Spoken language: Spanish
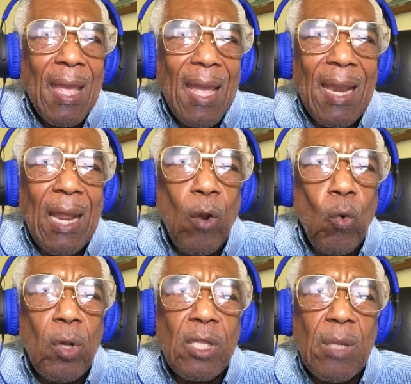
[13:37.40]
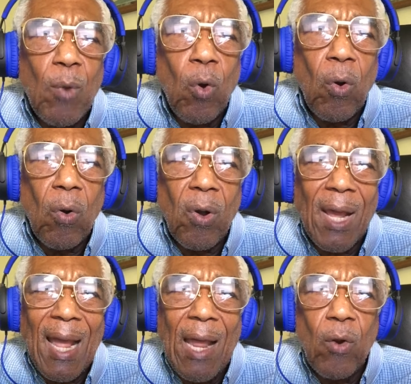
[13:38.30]
en el último
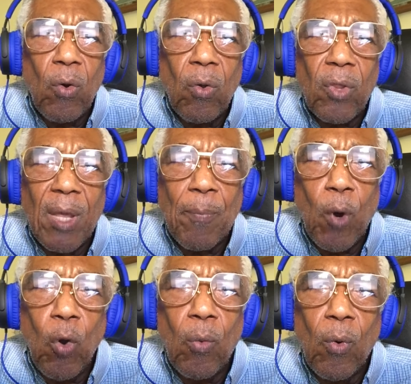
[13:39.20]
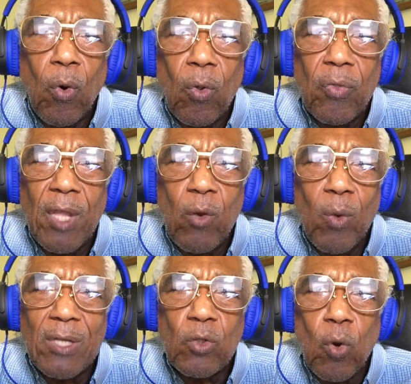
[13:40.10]
grano de polvo de
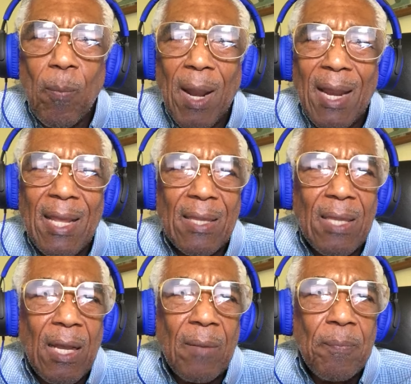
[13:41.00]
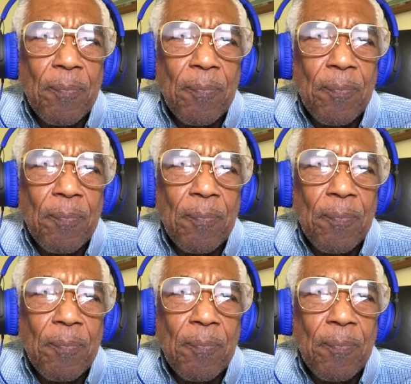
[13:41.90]
nuestro planeta.